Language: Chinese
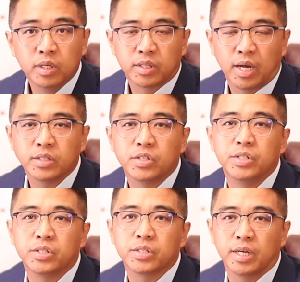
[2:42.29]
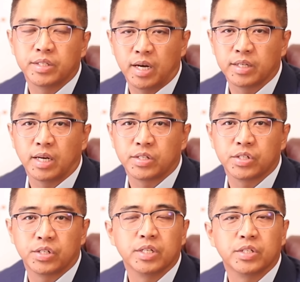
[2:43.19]
他其实在加拿大
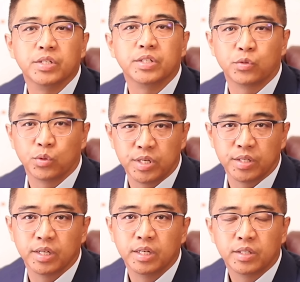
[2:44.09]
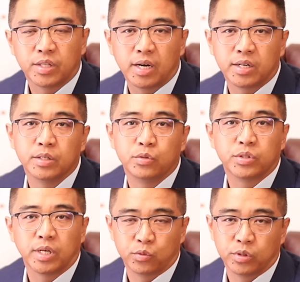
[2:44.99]
是可以申请学签的，他可以去
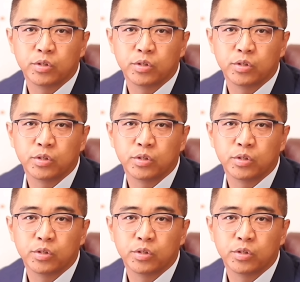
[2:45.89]
上学。